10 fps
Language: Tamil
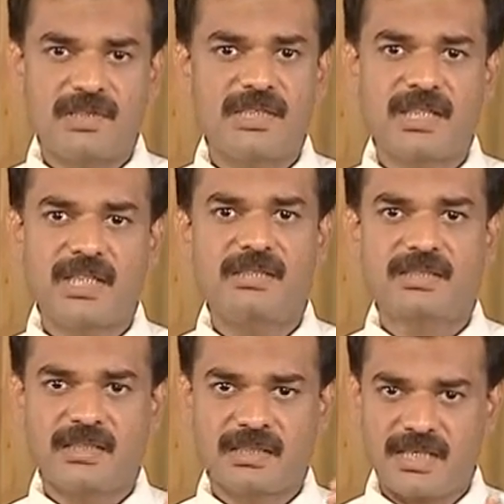
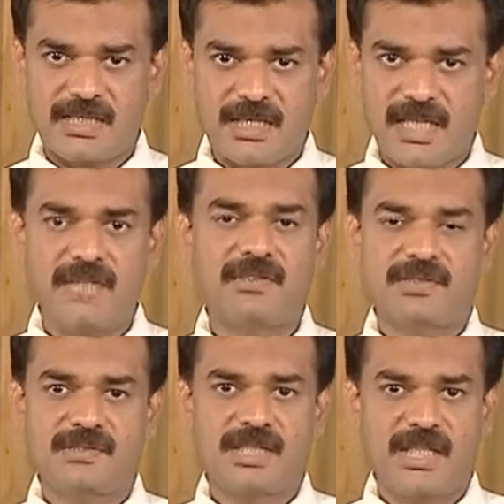குழந்தைகள் தனக்கு கட்டாயம்
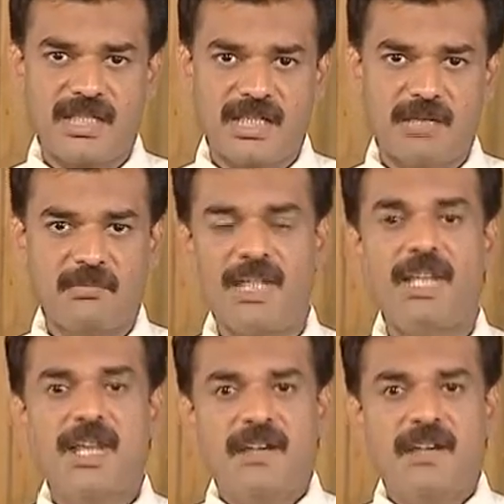வரும்னு நினைக்காம